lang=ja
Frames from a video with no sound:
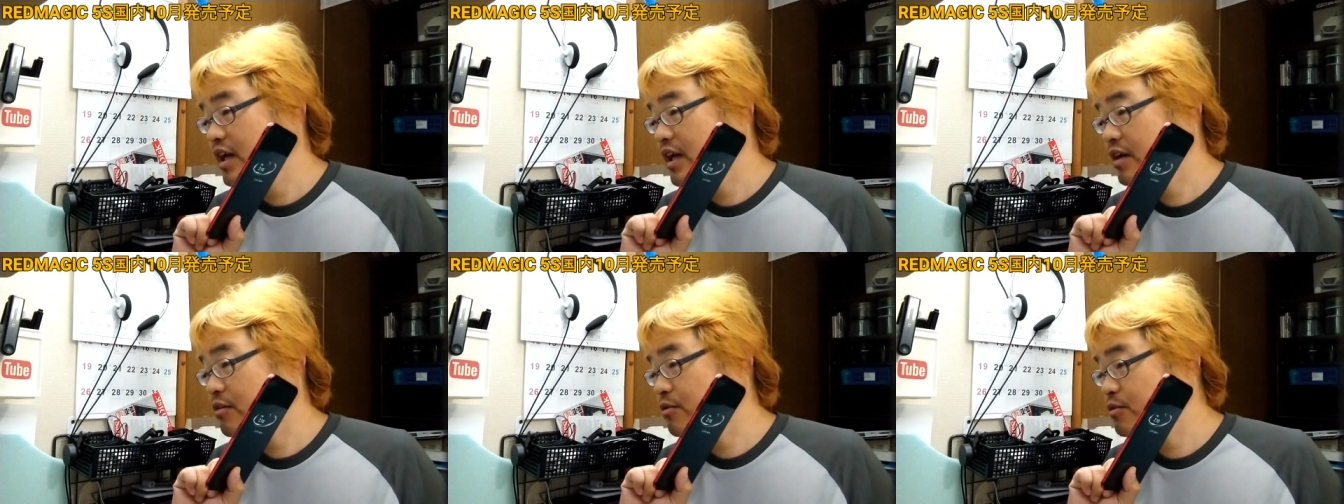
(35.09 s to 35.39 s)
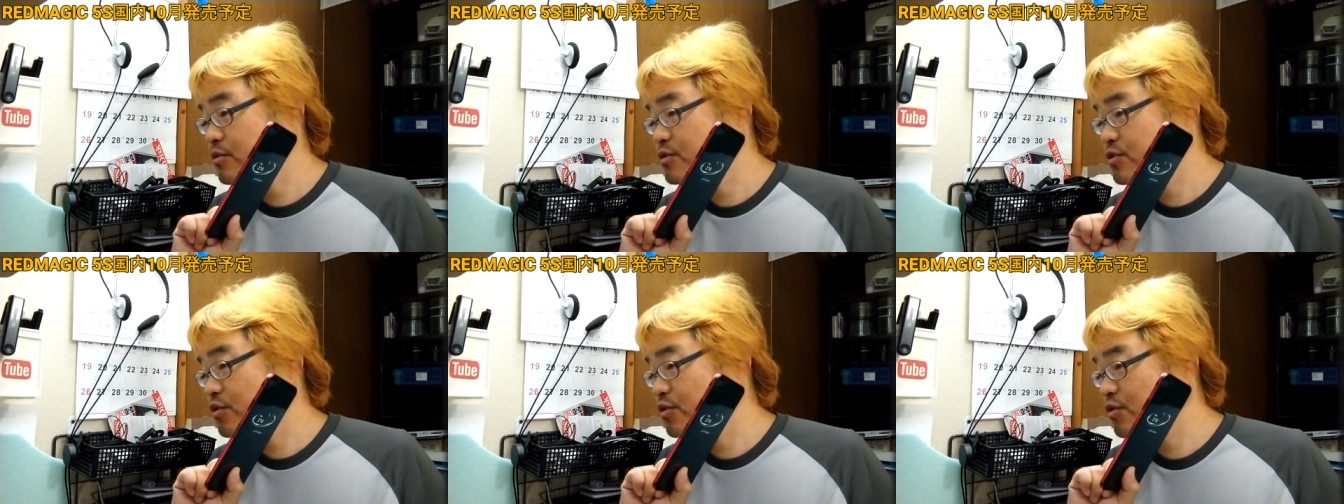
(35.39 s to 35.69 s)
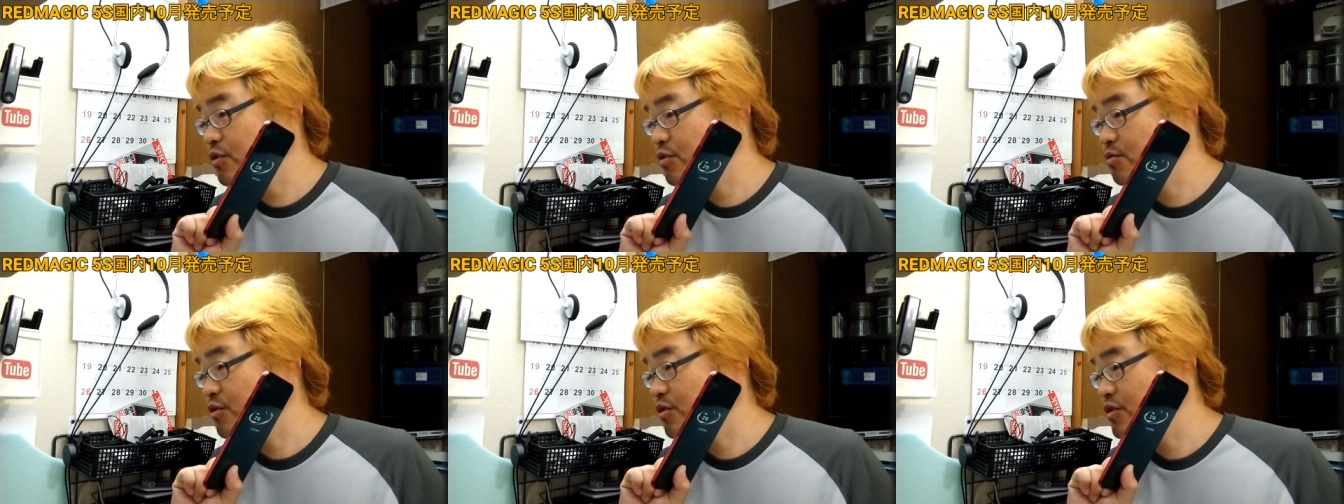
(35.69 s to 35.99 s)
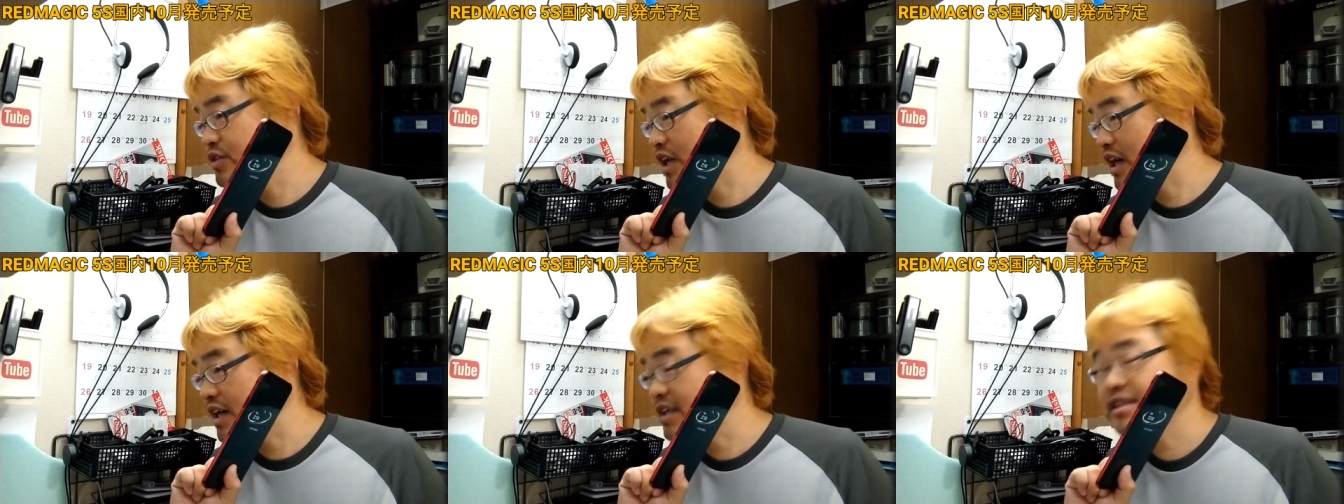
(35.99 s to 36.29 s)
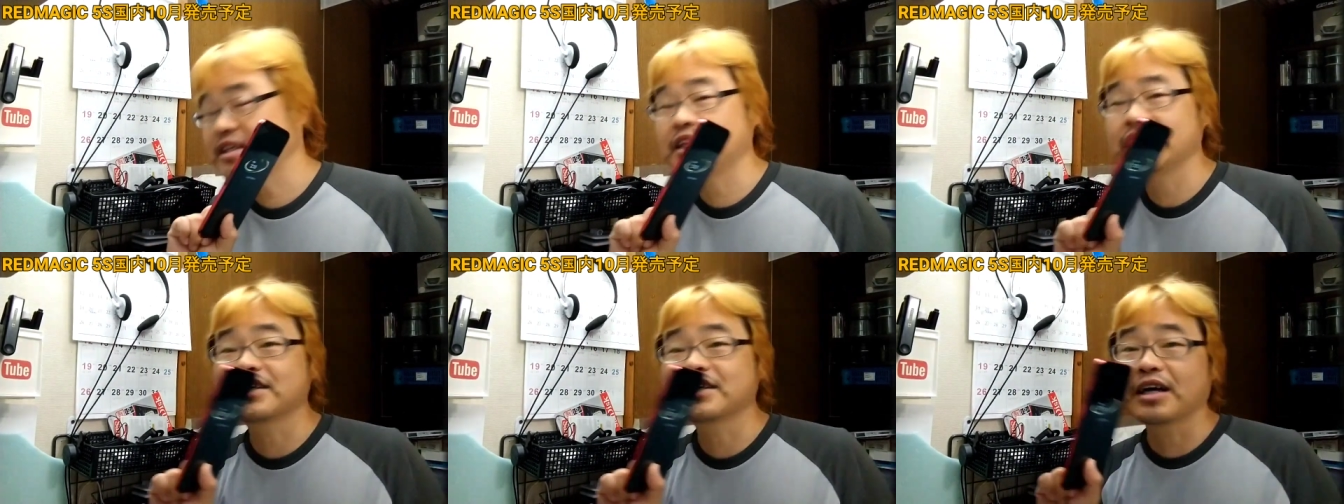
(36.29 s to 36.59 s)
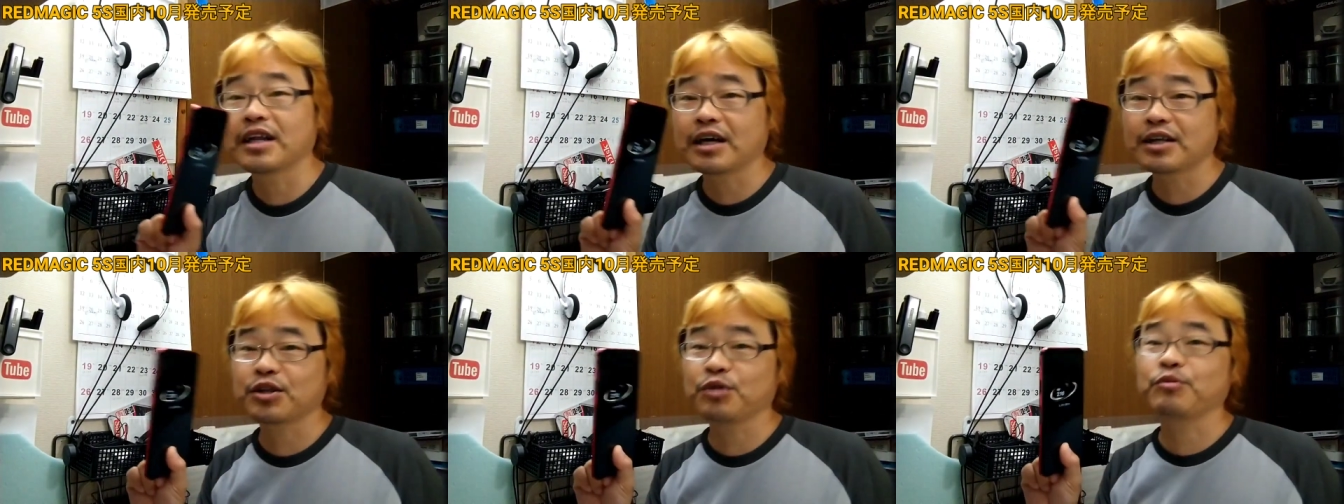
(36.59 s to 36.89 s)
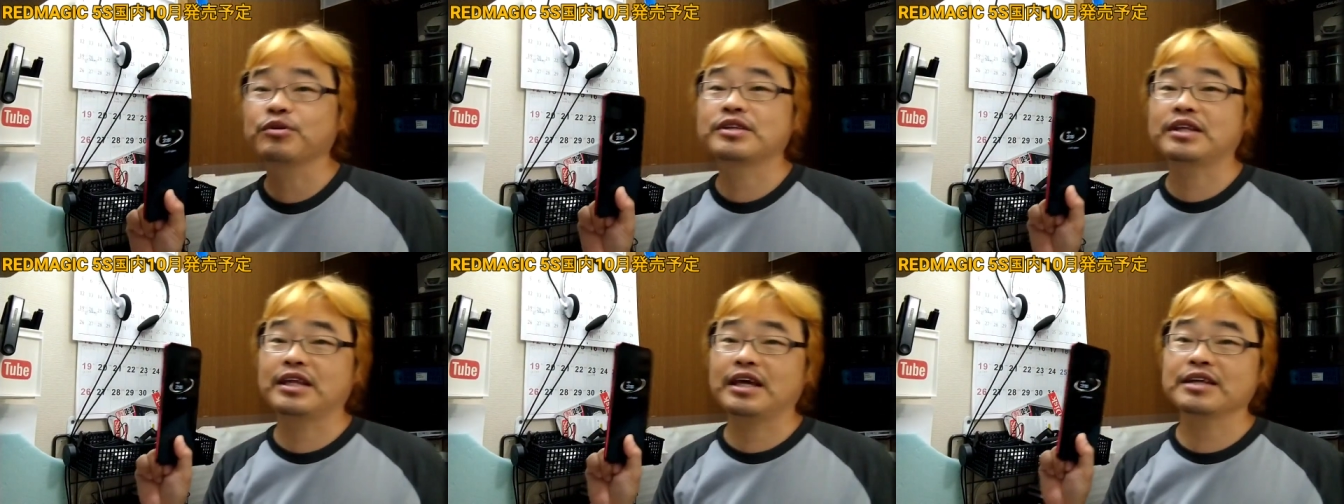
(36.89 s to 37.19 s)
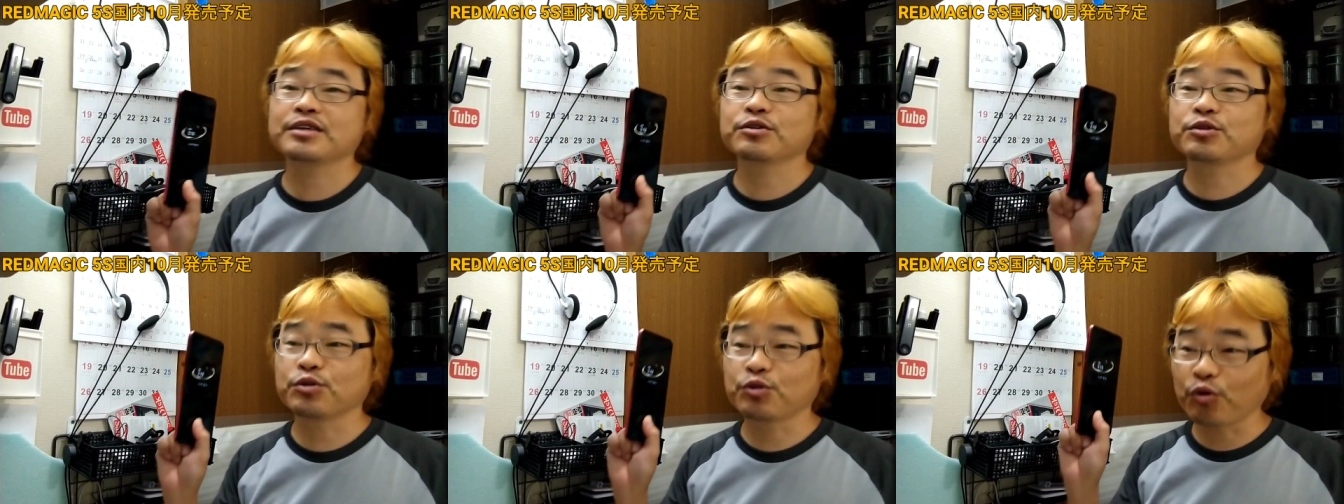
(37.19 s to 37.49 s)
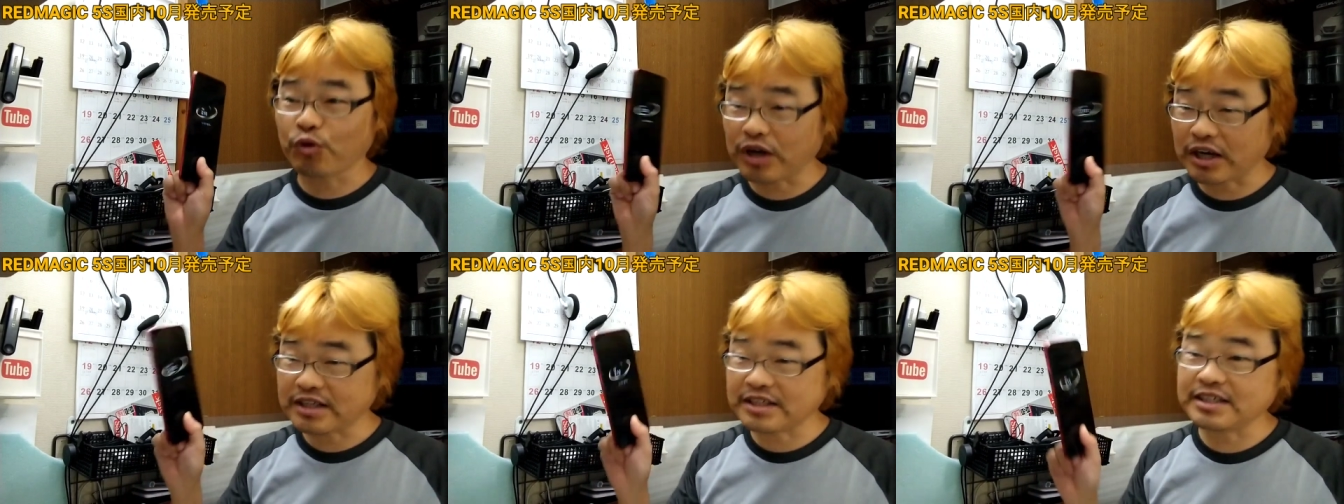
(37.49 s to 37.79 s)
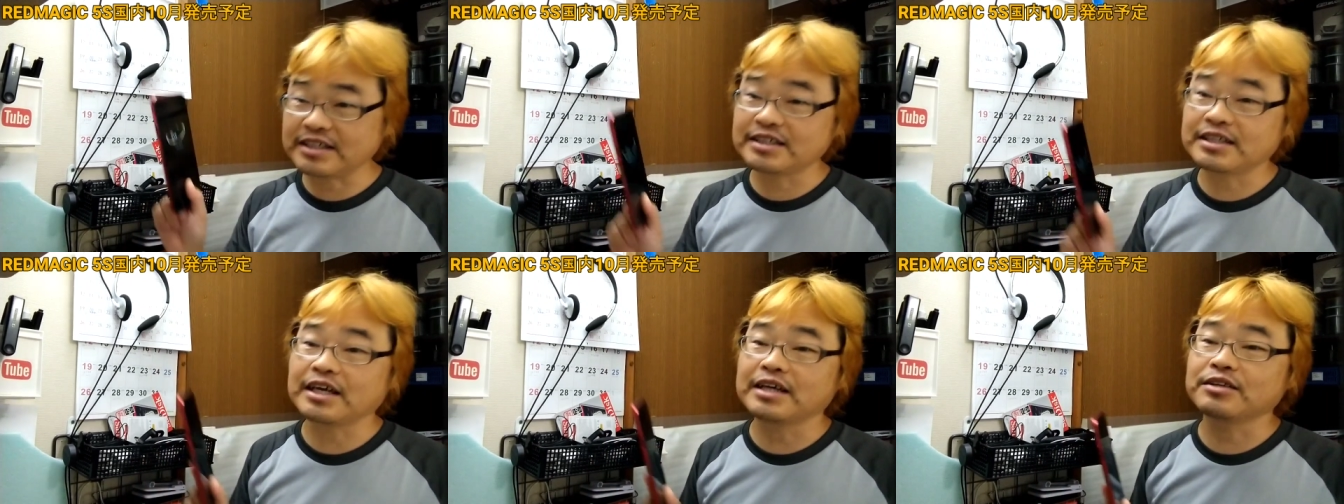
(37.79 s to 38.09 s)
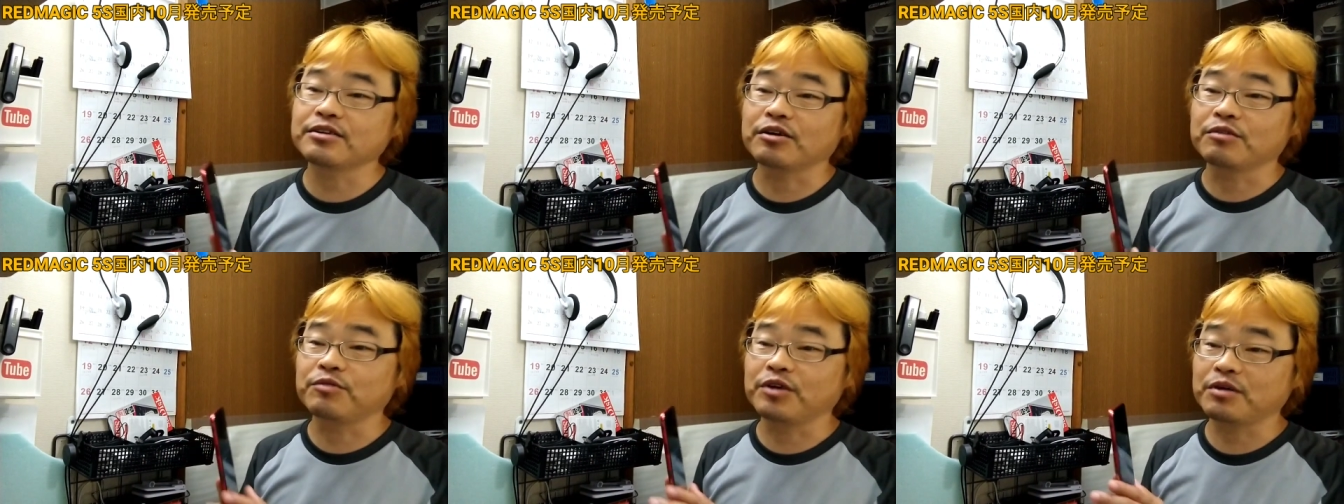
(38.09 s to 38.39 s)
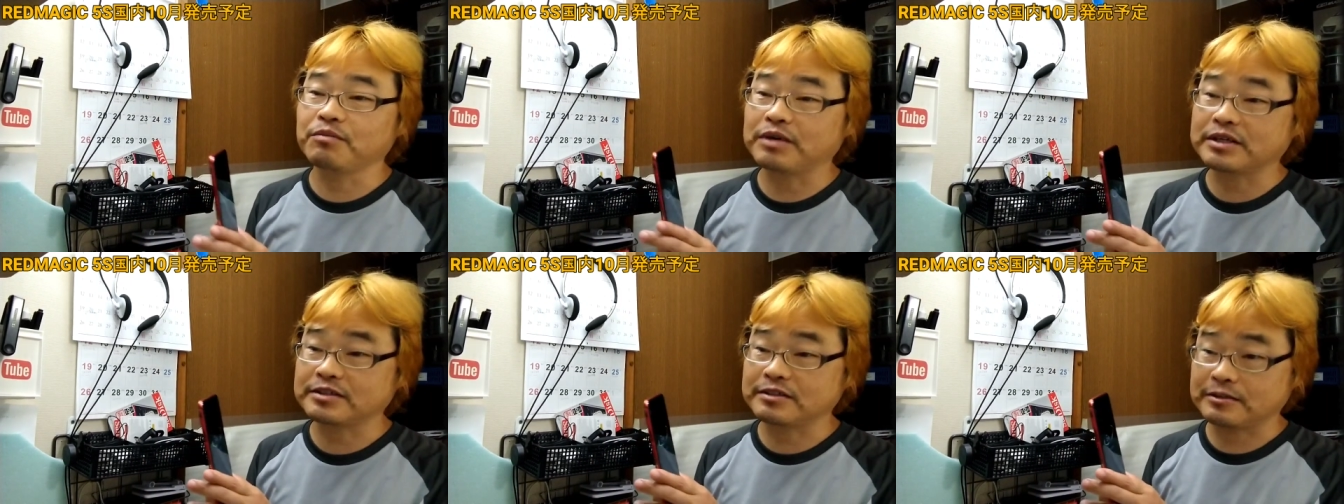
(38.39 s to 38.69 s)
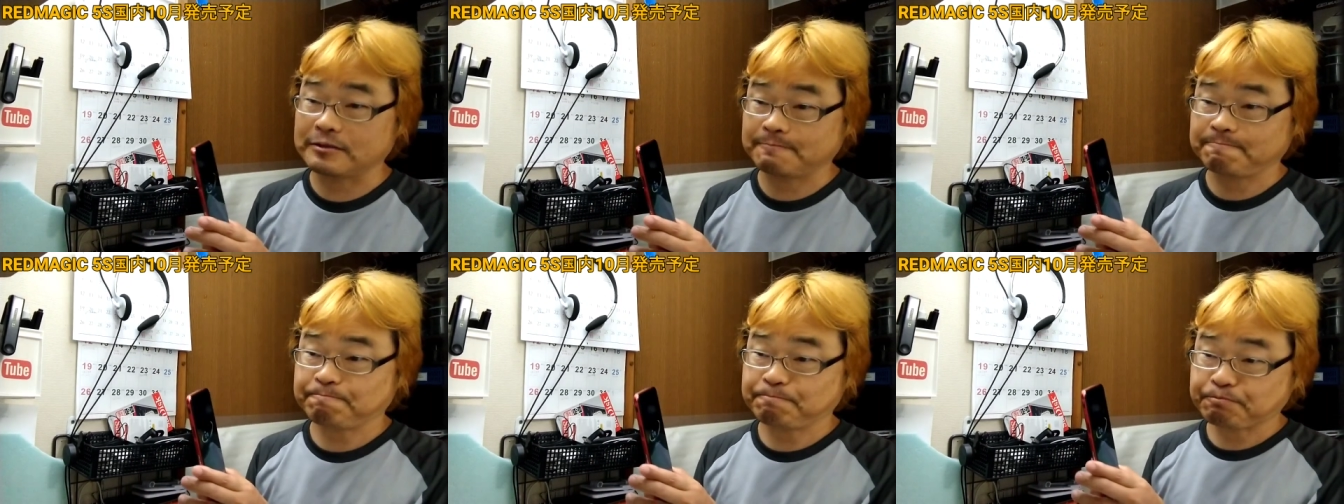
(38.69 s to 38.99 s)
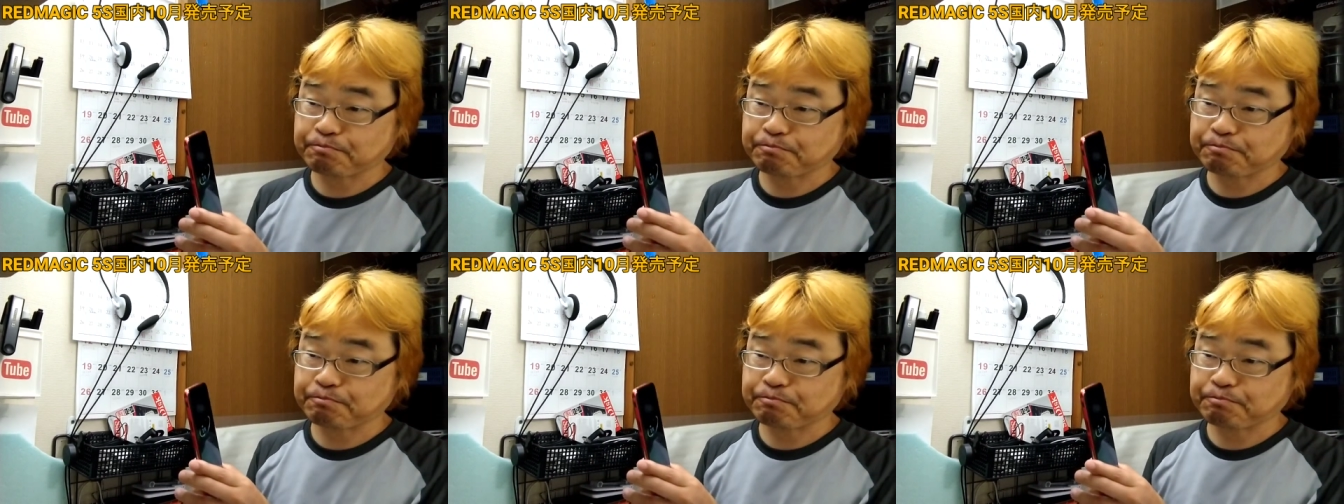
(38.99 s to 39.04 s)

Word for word: えー、この情報も流していいかなと思ってね、ちょっと動画にしたいと思います。